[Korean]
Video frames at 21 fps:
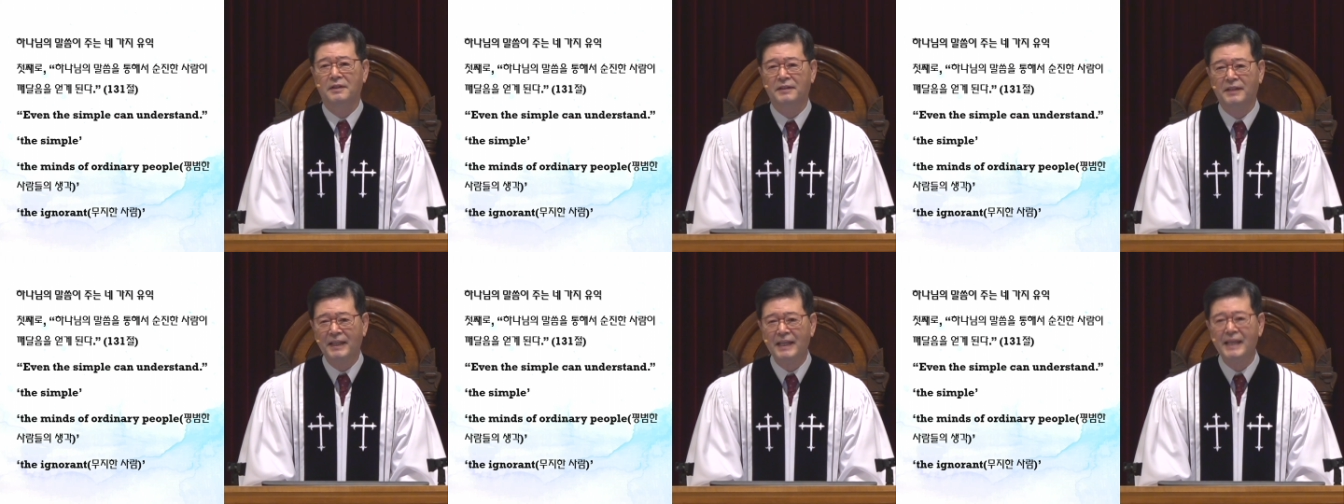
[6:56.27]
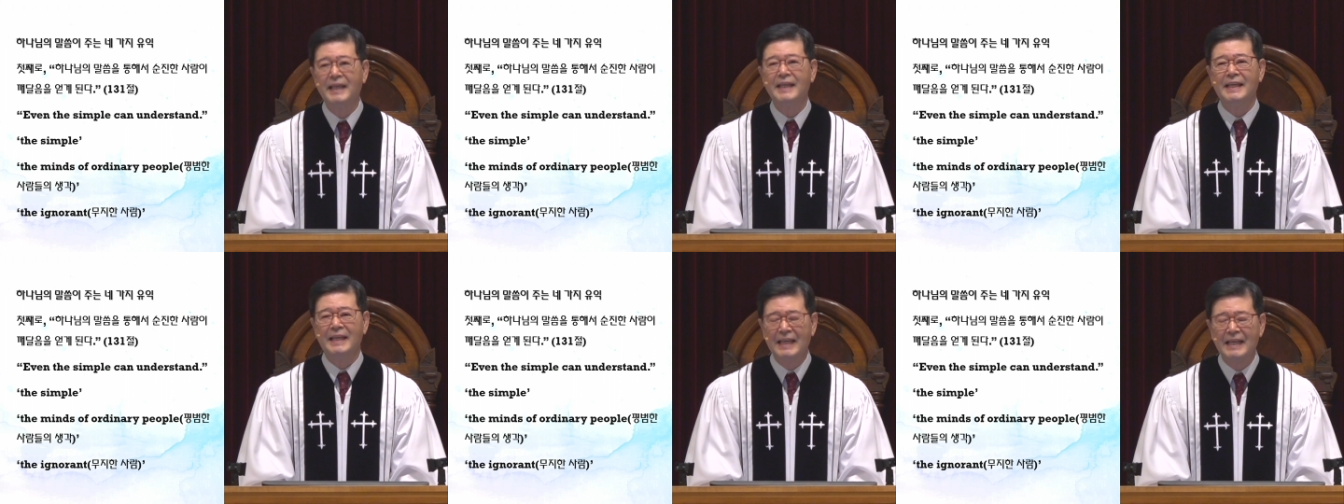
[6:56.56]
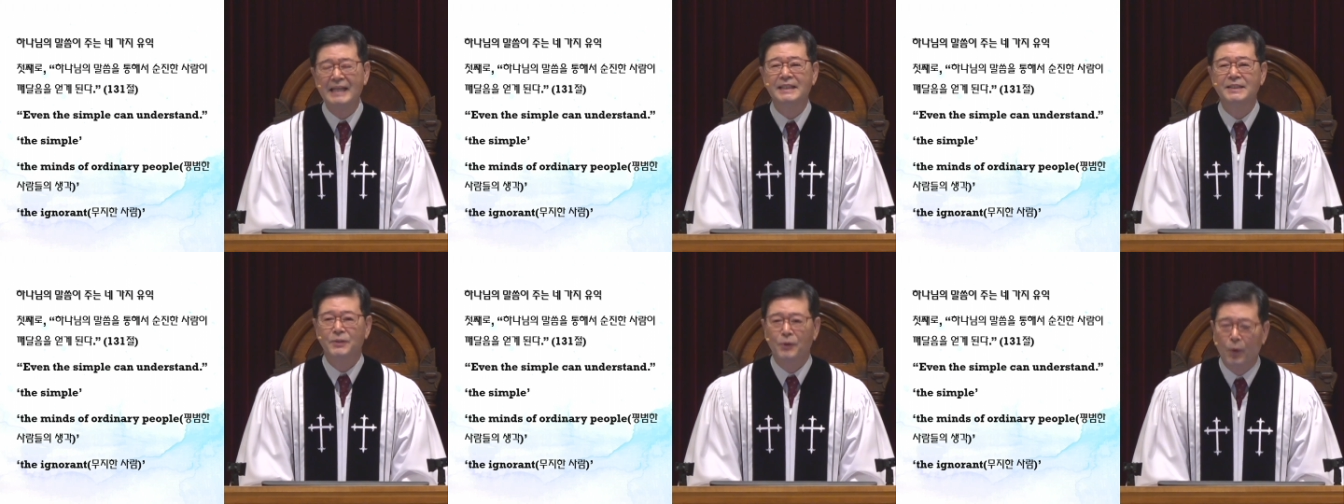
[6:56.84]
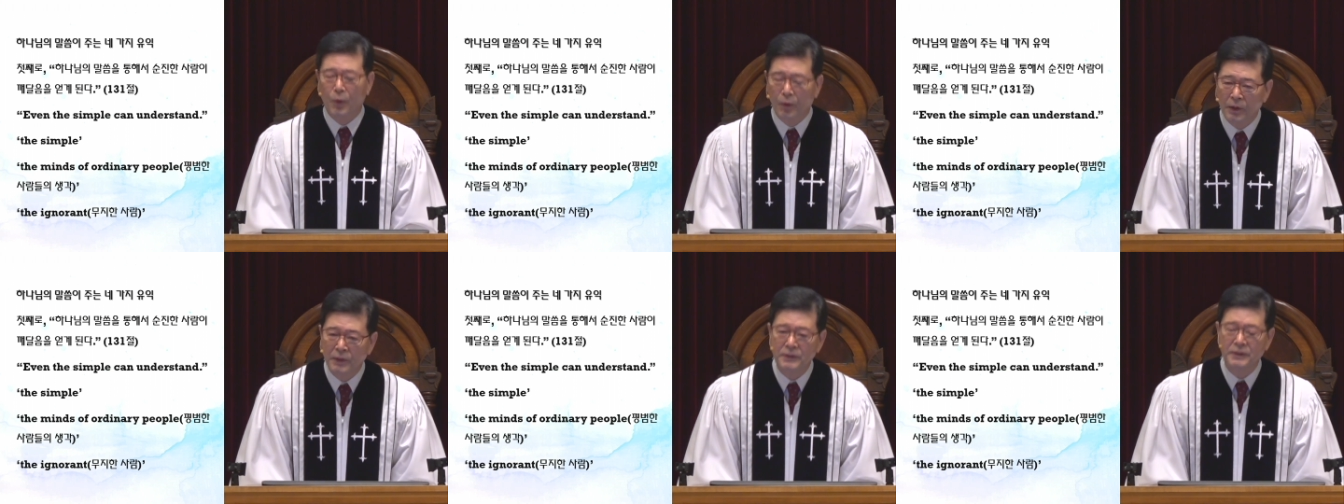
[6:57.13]
the
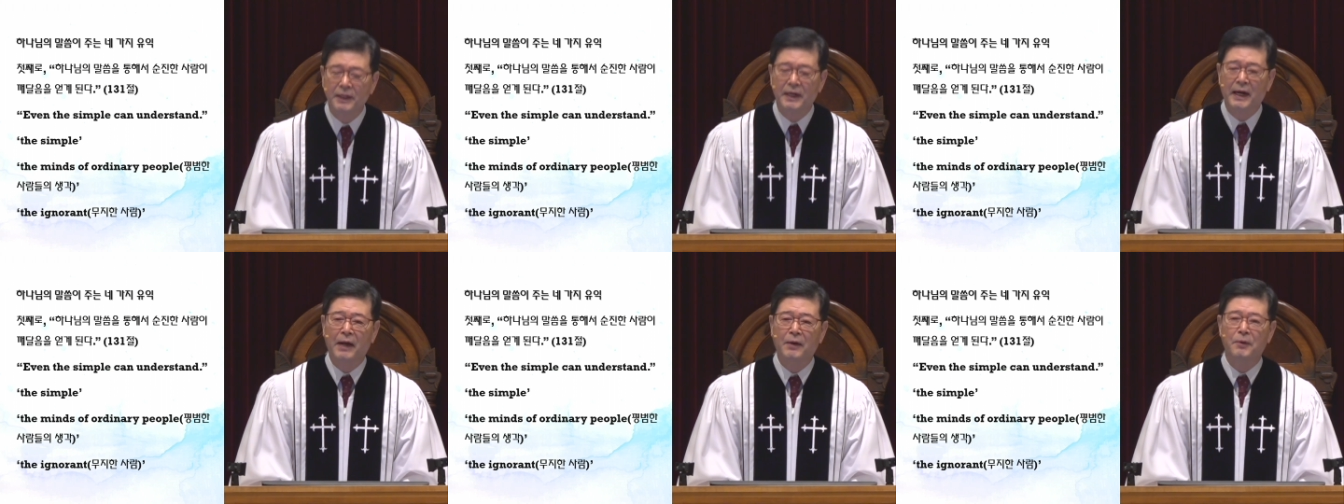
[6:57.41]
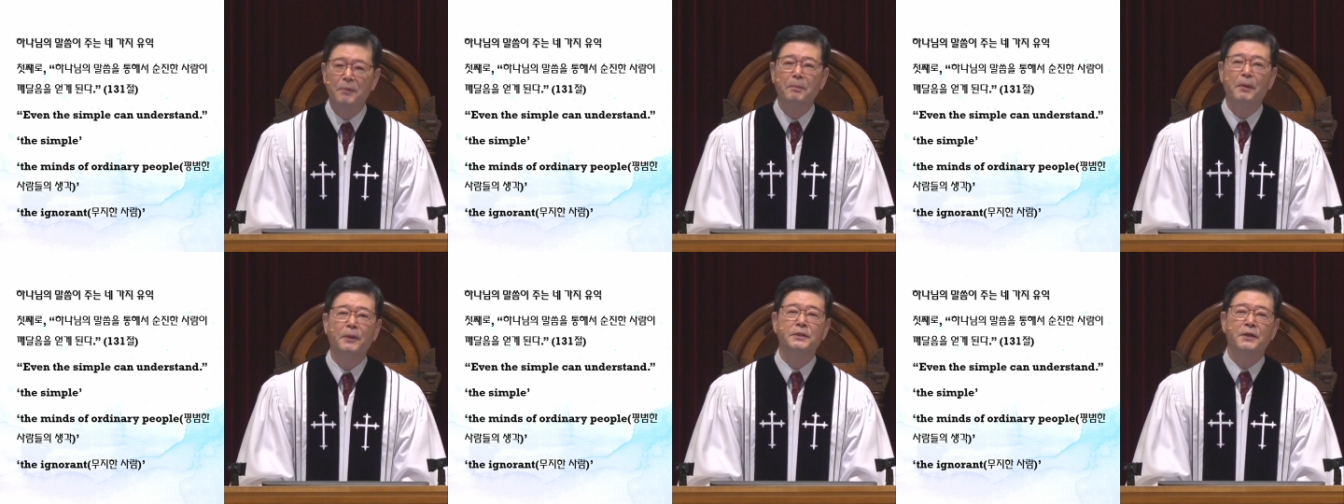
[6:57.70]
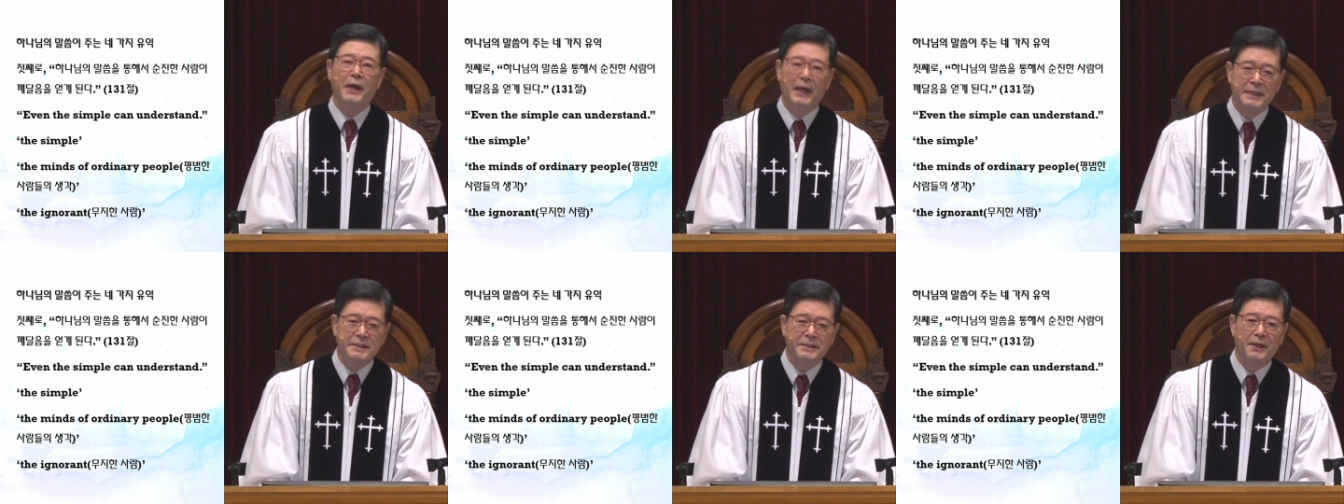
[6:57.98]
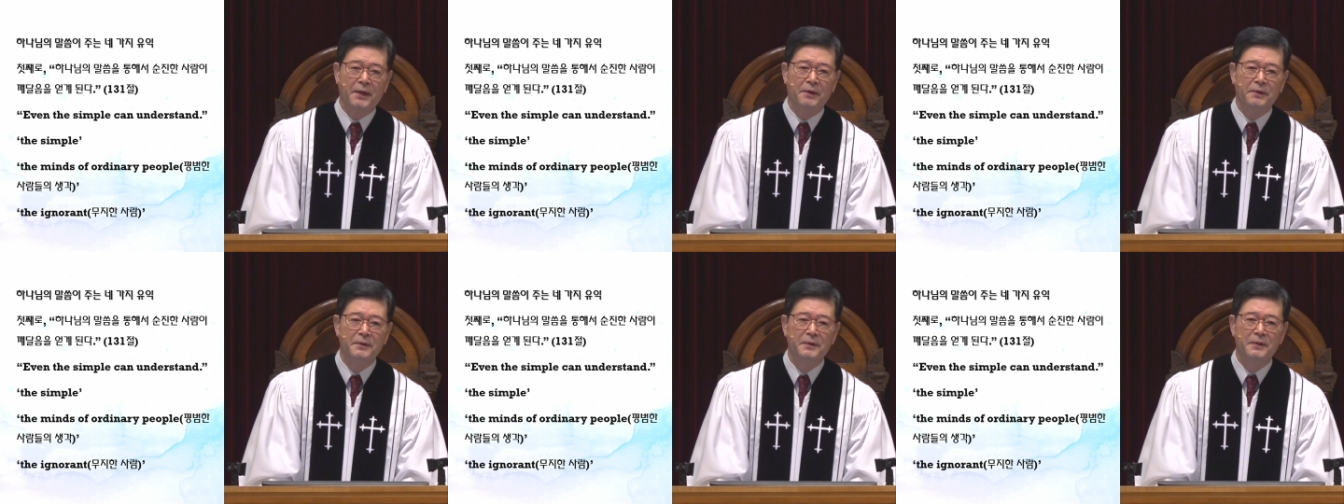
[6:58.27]
ignorant라고
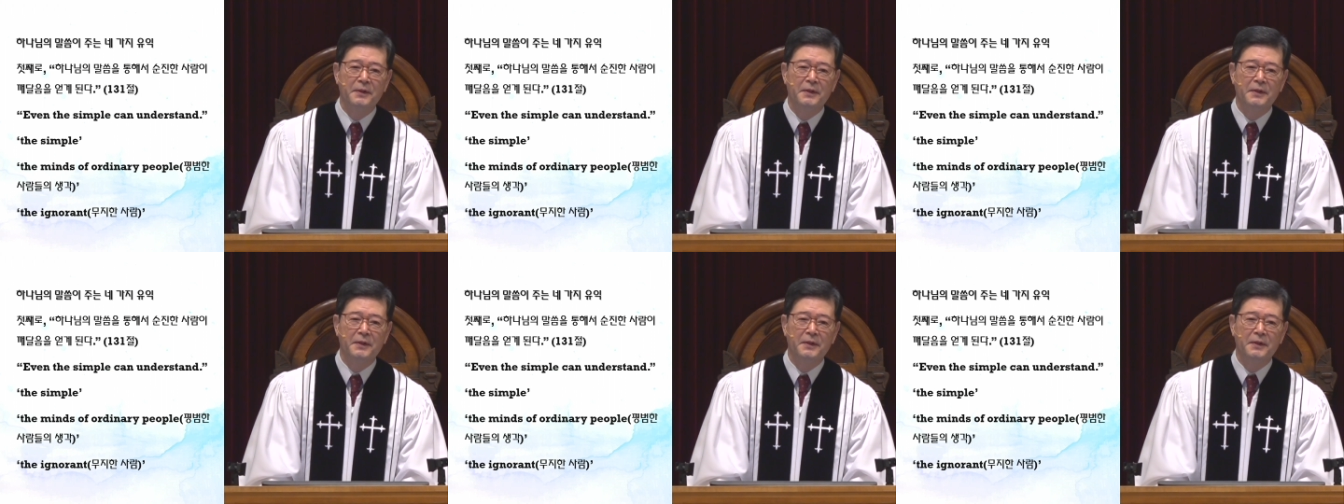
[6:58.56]
번역했어요.